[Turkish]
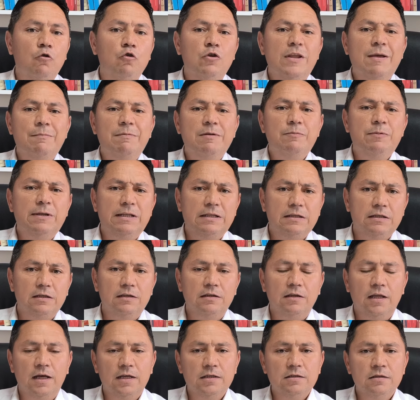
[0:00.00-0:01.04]
önemli
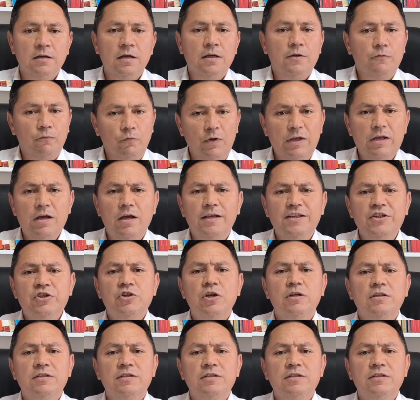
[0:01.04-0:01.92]
bilginler veya iş,